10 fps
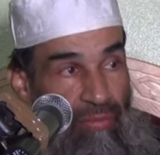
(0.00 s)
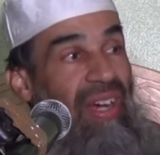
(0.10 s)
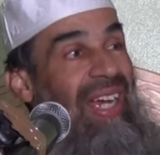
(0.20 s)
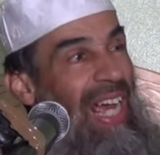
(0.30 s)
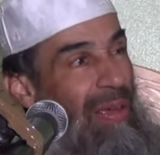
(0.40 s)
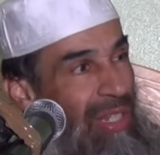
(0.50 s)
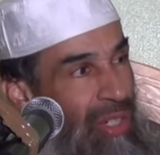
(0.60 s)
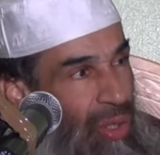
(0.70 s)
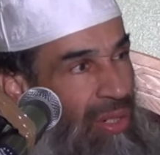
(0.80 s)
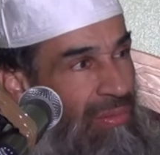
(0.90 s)

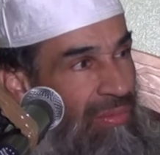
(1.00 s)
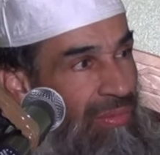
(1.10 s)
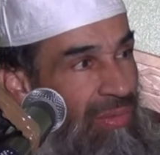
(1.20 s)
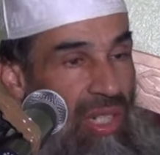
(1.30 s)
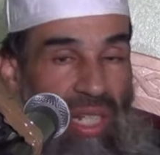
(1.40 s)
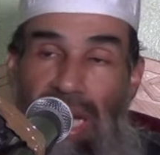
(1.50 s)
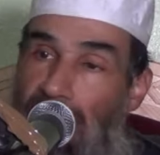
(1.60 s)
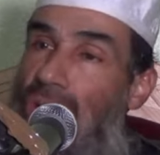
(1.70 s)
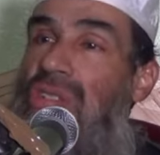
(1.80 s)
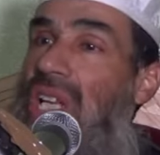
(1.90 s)
فقمن
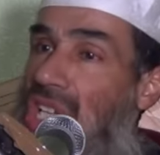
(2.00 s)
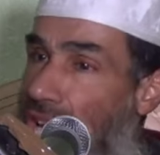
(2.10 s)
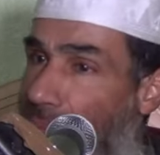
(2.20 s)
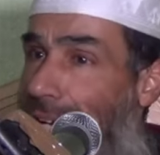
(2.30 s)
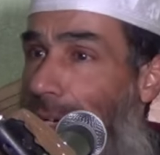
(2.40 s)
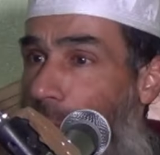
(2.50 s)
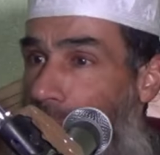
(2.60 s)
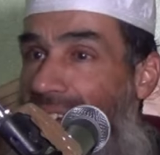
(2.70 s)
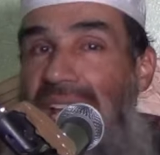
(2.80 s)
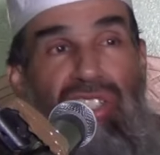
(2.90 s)
أن يستجاب
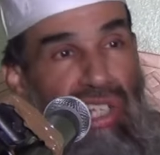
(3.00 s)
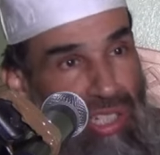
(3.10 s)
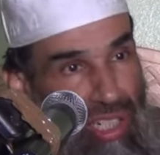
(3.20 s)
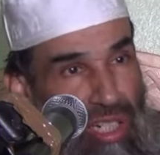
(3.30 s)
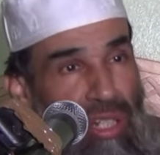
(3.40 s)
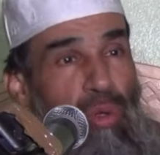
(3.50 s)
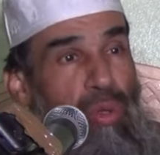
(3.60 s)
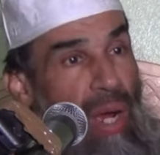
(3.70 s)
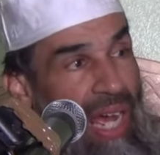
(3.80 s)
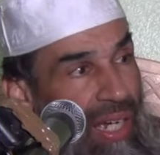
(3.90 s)
لكم أي جدير
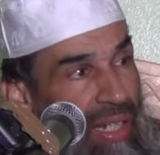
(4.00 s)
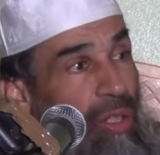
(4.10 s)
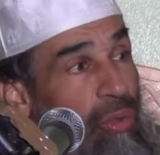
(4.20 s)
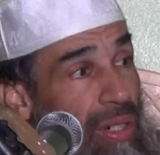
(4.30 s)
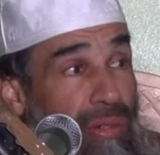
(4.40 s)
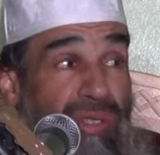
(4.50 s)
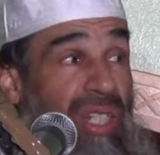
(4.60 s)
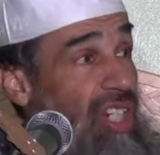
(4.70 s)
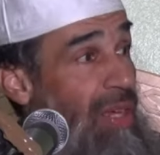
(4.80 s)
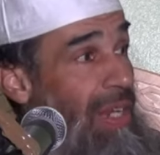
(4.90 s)
وحقيق أن
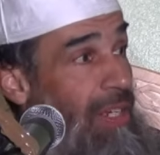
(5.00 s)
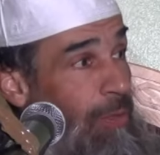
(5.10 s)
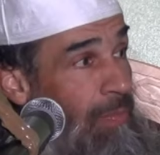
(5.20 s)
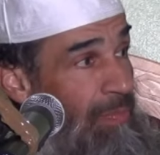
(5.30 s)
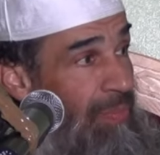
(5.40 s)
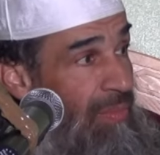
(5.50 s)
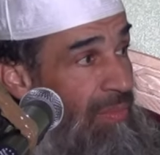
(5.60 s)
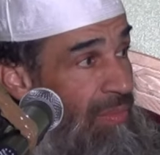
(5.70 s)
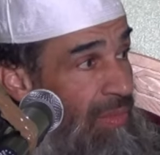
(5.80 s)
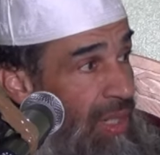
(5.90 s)
يستجاب لكم
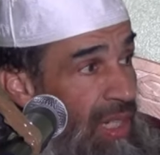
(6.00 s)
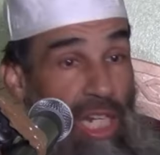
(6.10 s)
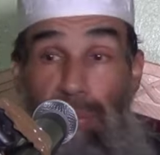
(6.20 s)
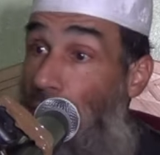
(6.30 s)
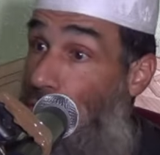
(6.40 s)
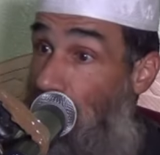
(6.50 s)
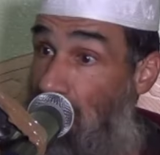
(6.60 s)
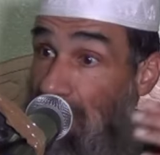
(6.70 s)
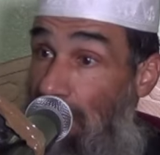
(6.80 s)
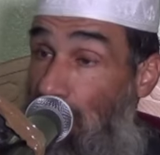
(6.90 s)
إذا بغيتوا
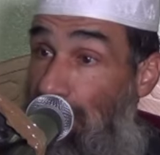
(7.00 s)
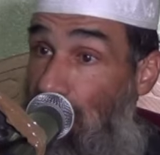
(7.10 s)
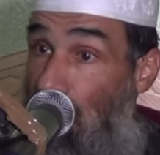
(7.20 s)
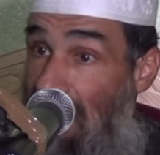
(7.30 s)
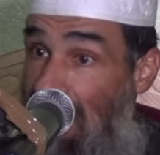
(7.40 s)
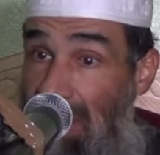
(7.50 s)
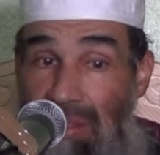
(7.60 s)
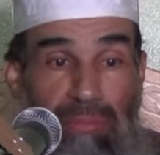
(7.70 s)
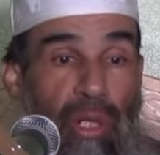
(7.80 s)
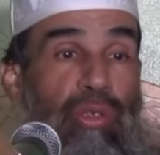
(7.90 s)
تجتهدوا في الدعاء
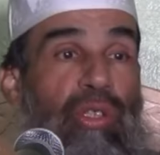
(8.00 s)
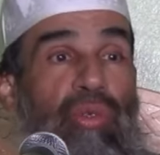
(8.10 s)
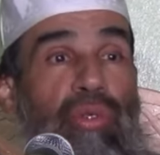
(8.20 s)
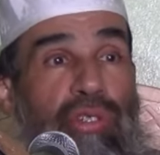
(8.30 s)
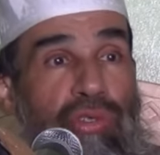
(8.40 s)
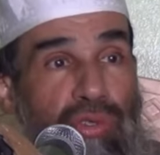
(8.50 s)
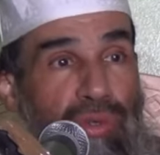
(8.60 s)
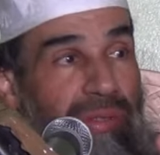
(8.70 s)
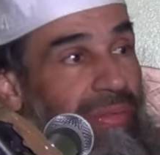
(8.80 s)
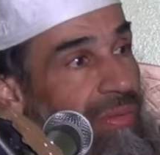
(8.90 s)
موضعه
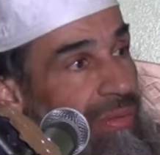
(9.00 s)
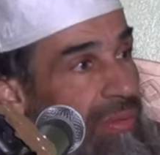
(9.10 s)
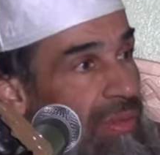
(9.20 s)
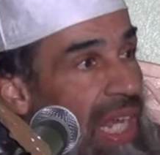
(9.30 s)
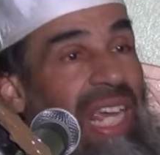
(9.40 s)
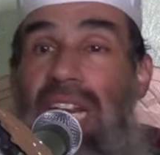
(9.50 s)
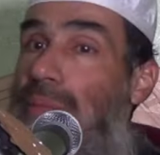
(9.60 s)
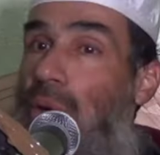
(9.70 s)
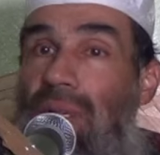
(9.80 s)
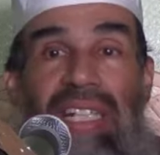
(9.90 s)
السجود كاين
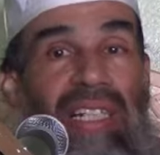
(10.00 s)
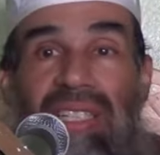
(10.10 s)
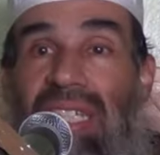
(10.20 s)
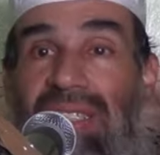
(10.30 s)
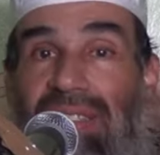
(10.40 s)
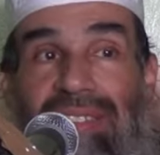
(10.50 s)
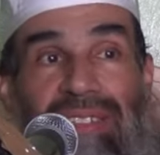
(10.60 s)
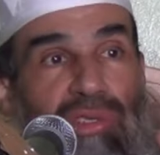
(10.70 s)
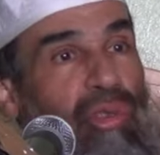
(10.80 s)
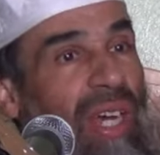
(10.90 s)
المواضع ديال
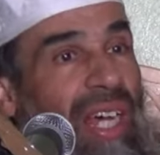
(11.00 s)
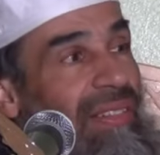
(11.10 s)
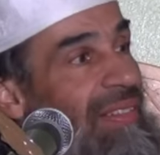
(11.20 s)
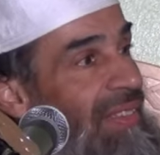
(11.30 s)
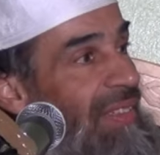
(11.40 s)
الدعاء